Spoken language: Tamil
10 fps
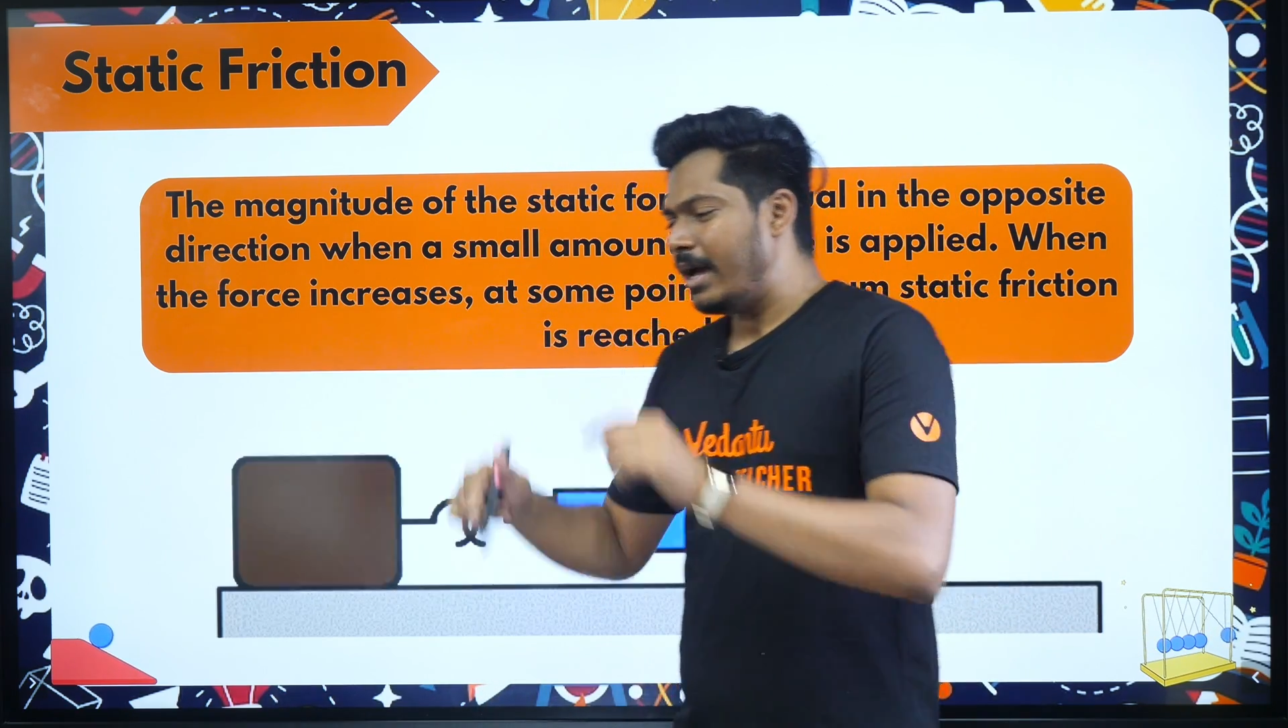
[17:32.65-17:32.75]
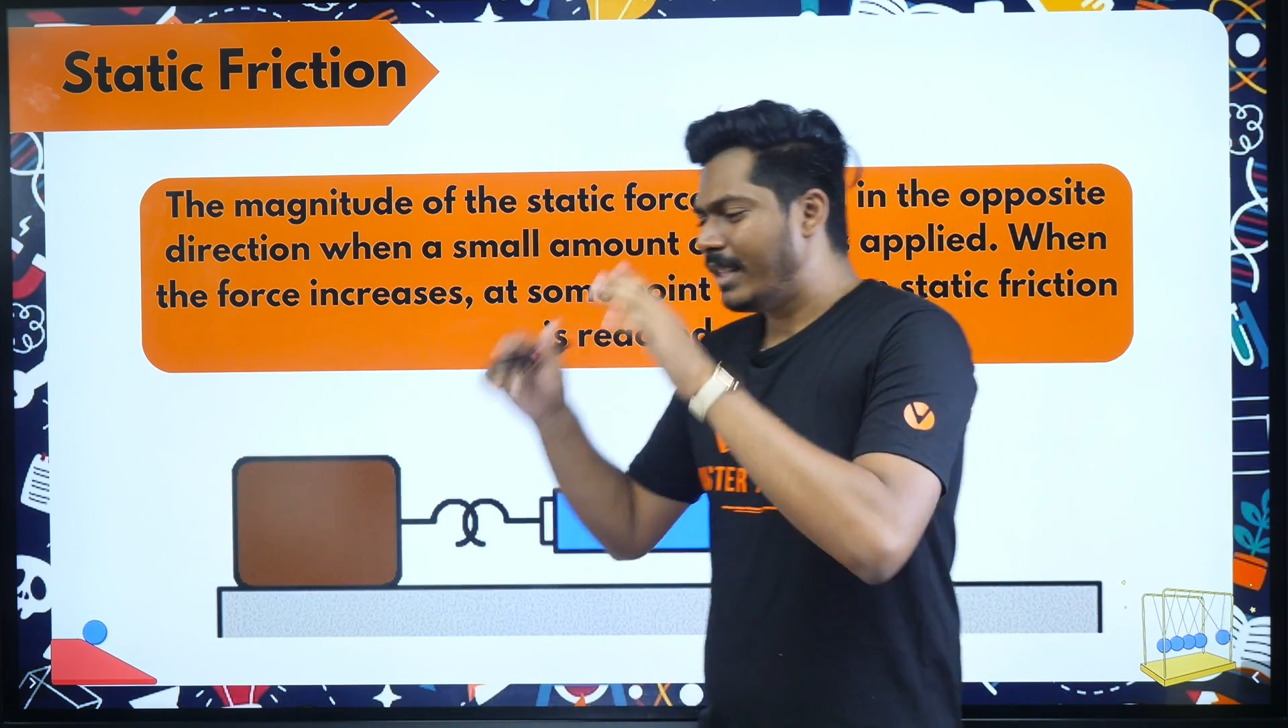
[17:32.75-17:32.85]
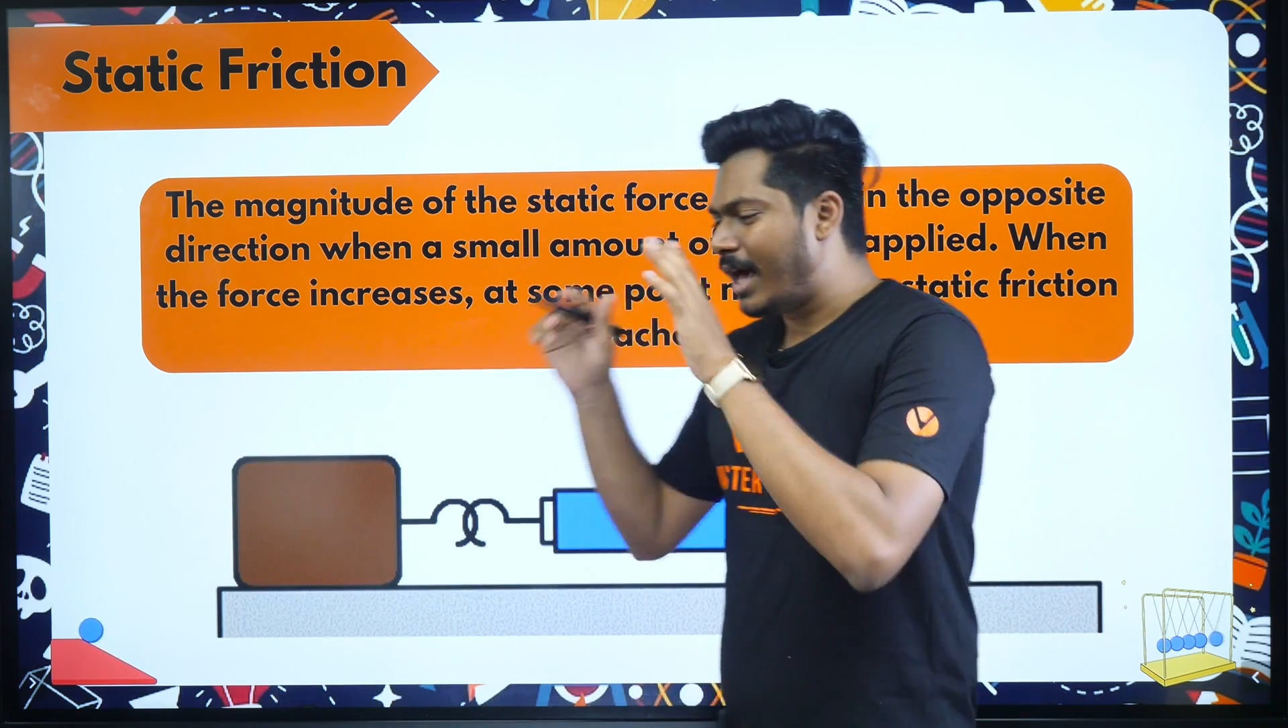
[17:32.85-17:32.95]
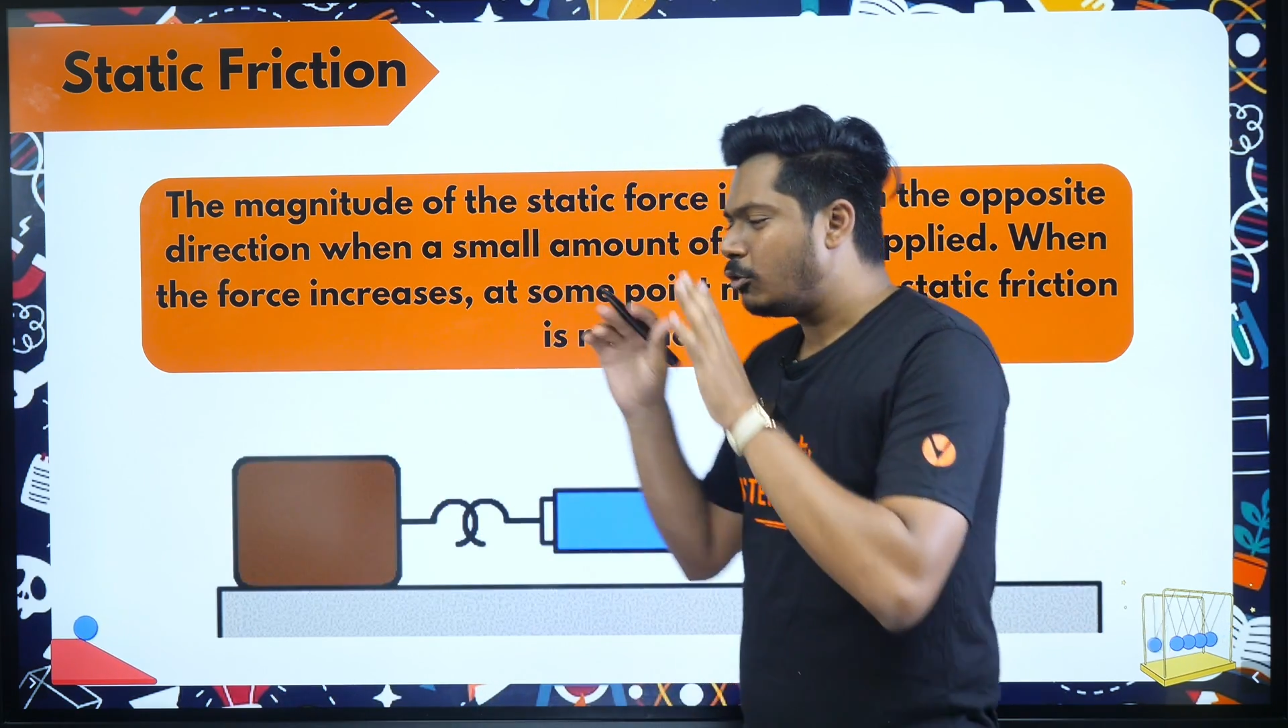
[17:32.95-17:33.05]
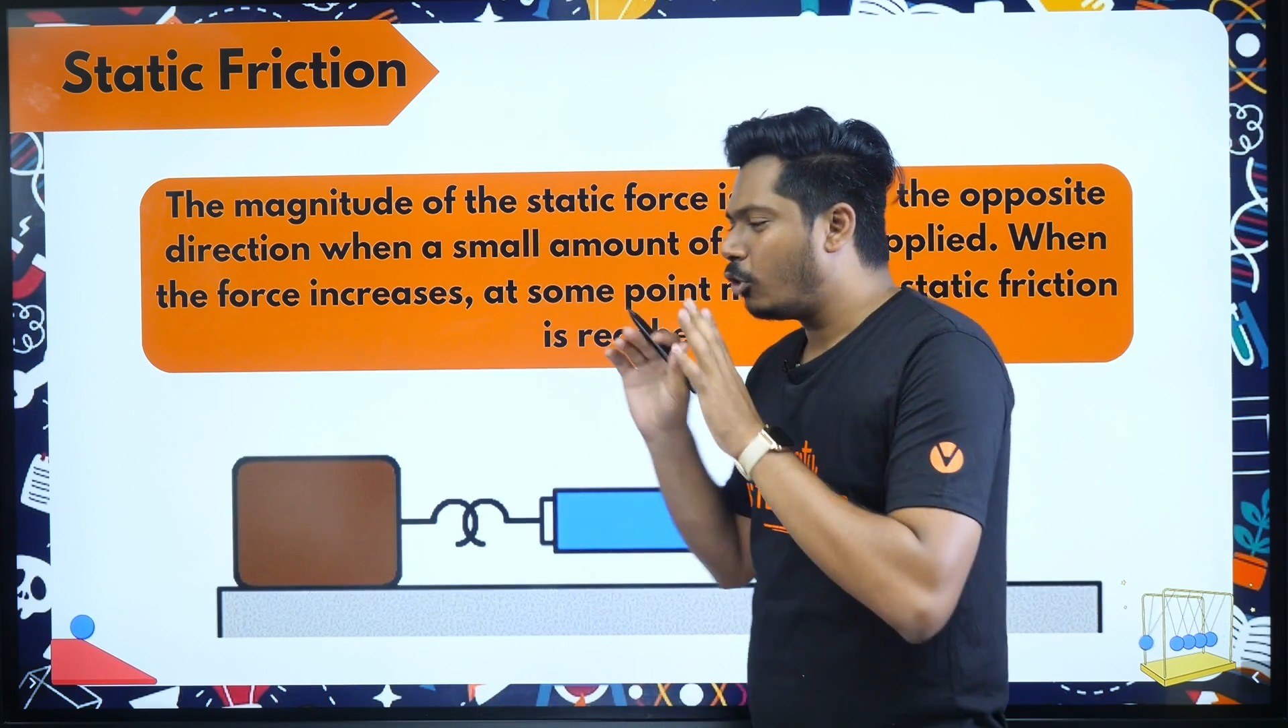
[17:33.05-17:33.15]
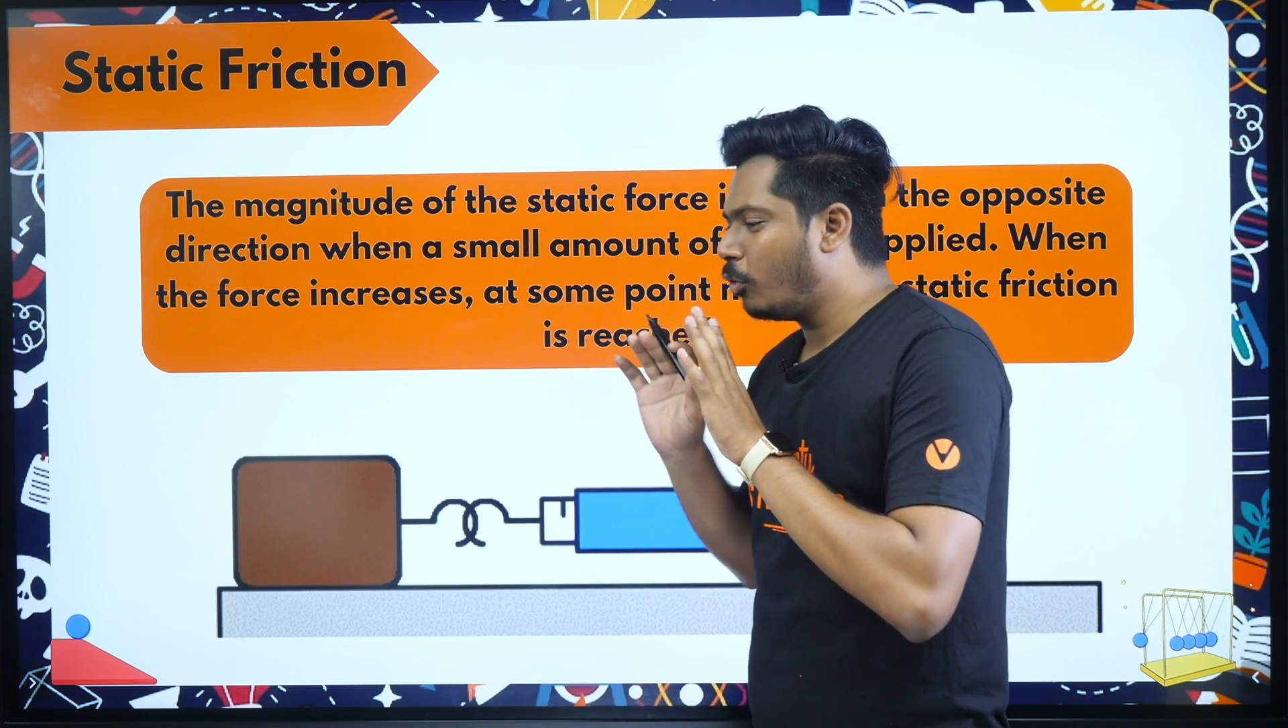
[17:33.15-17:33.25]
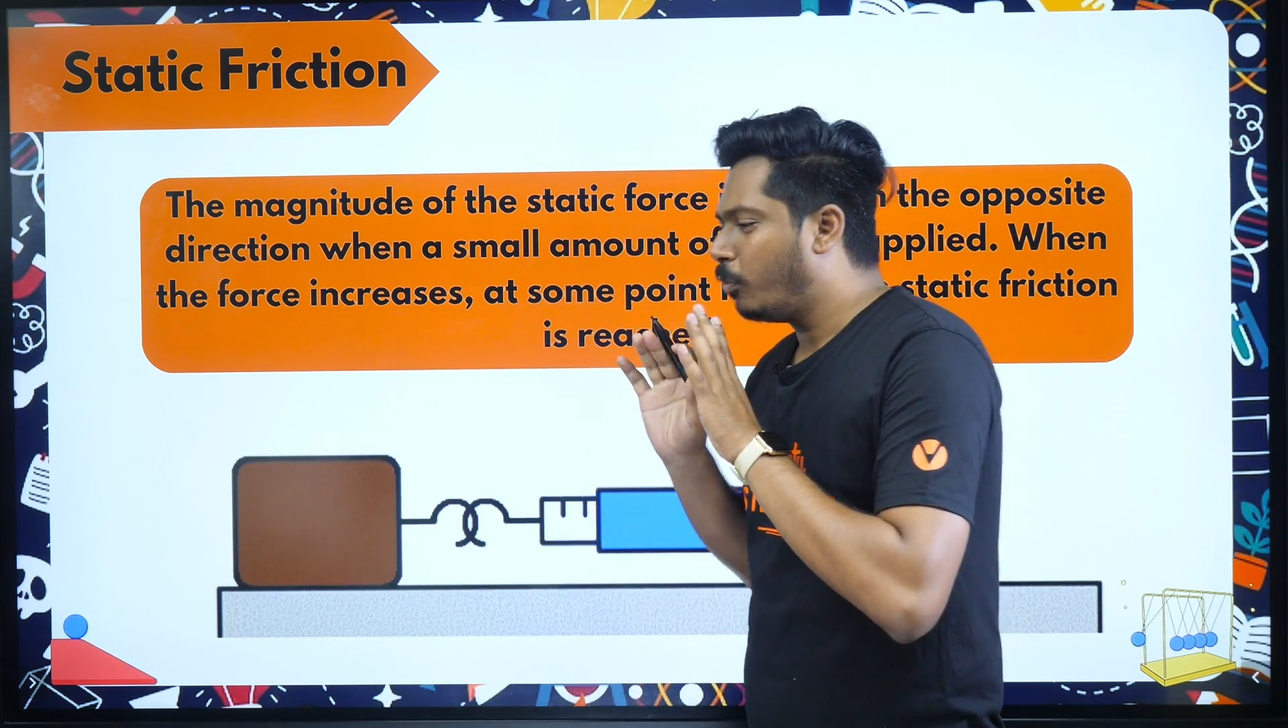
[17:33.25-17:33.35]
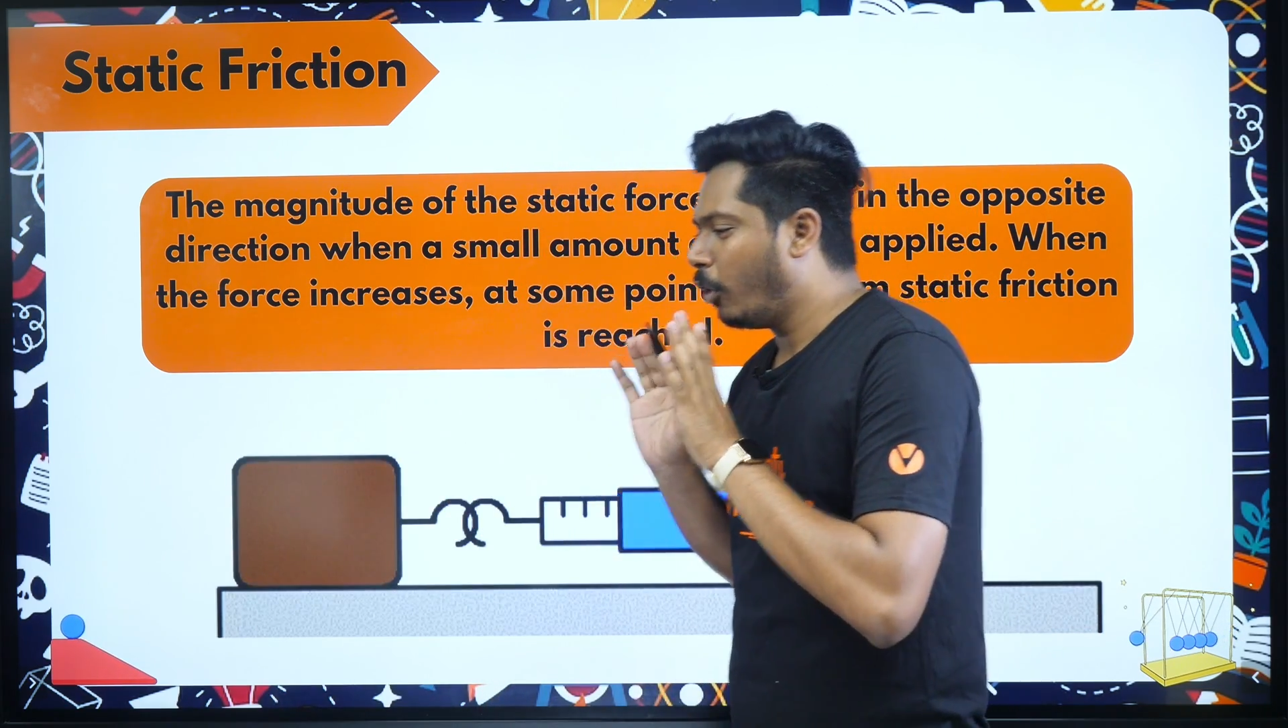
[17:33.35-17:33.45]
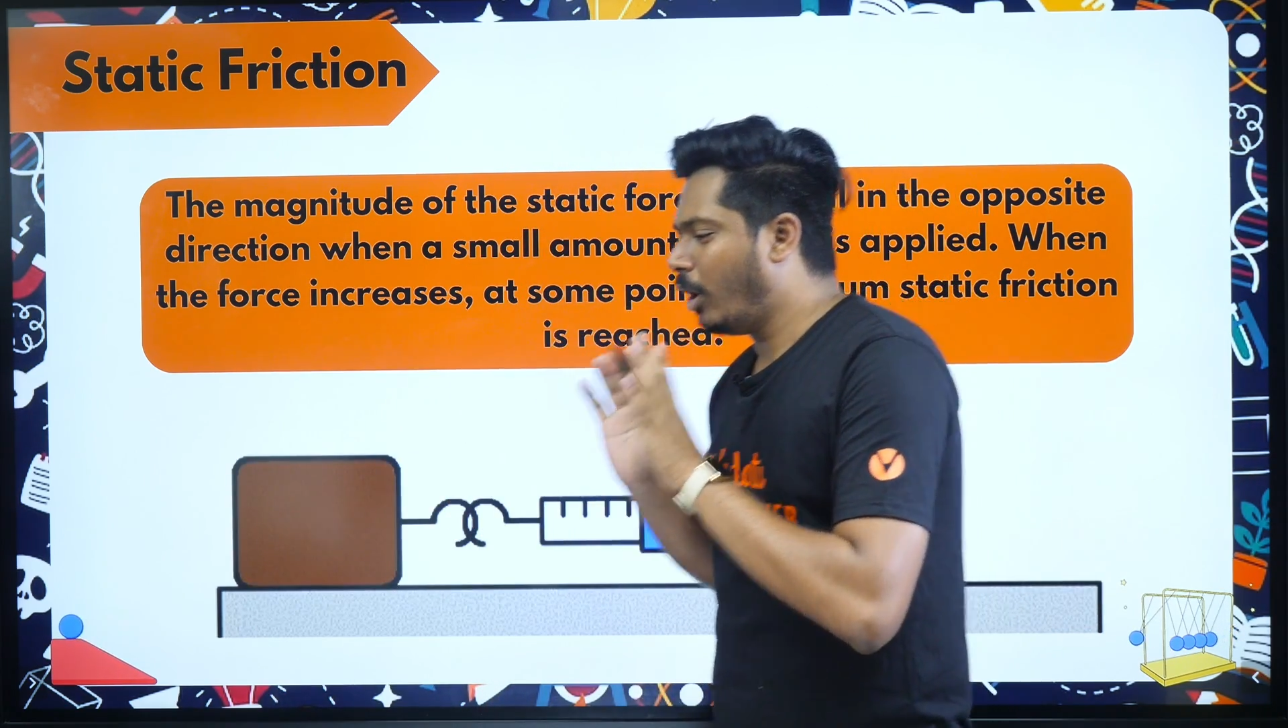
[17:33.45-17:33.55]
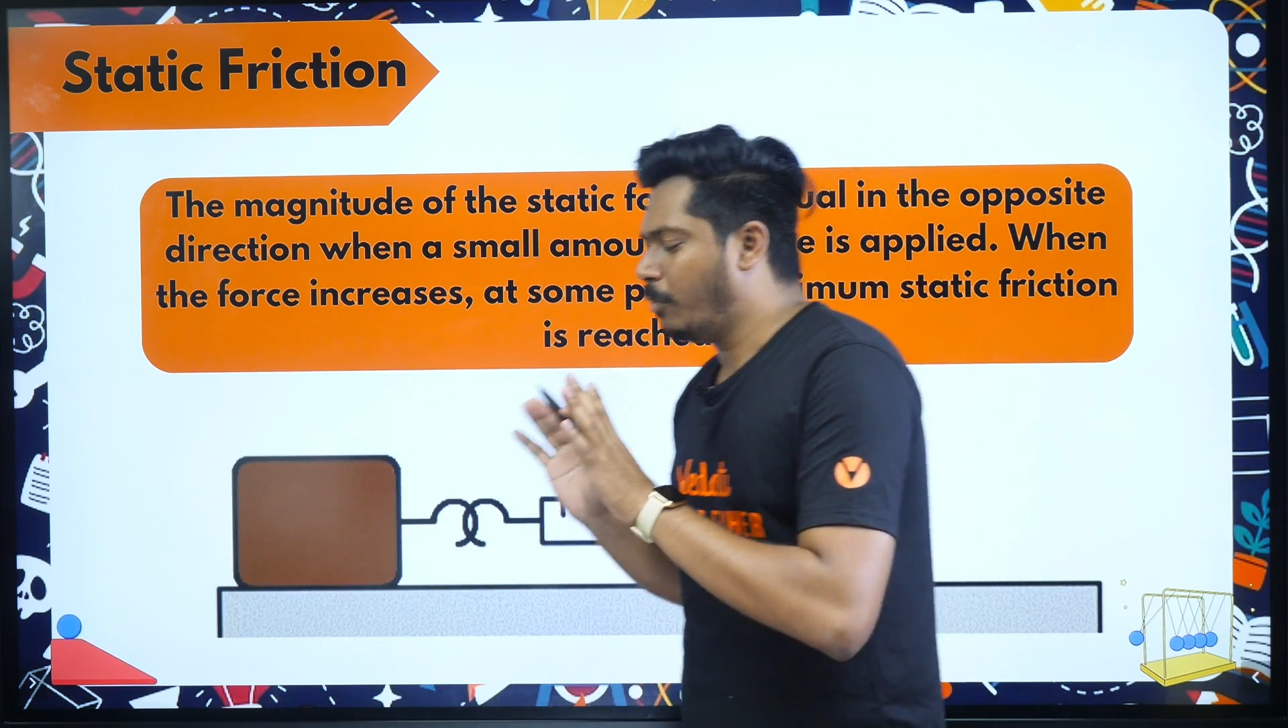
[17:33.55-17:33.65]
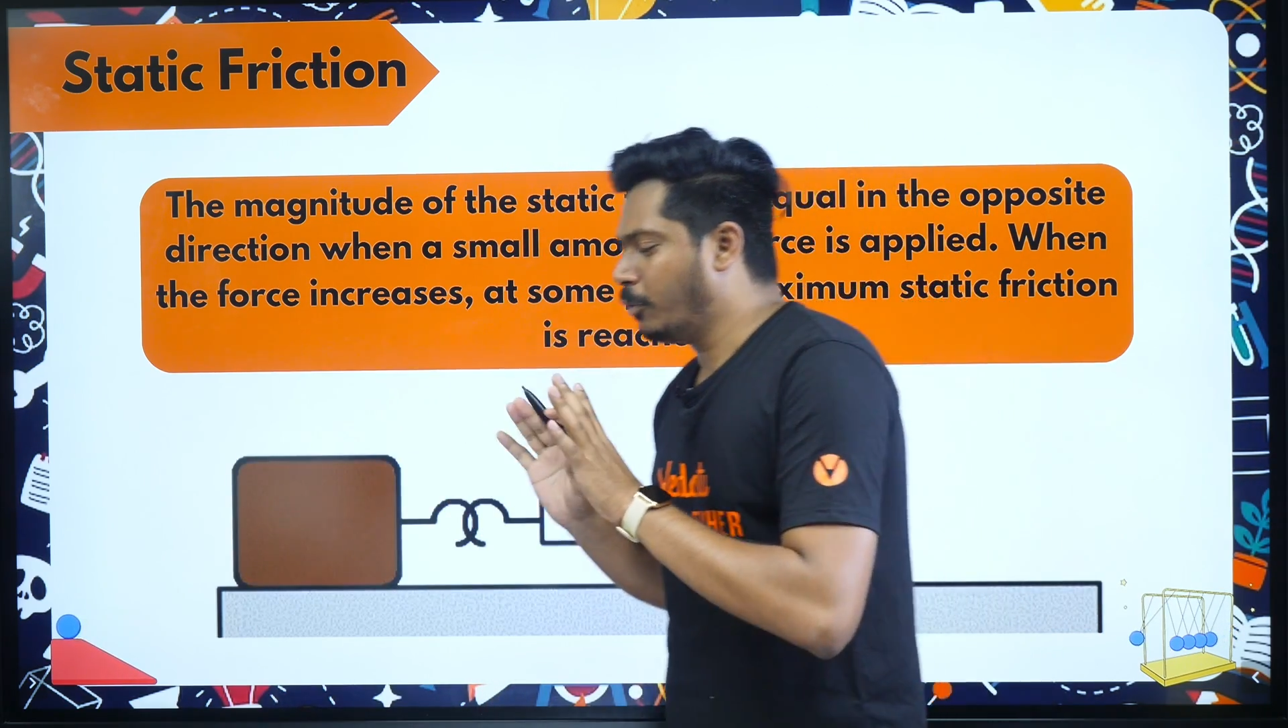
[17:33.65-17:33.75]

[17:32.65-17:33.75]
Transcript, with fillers: ஏதாவது ஒரு பொருளை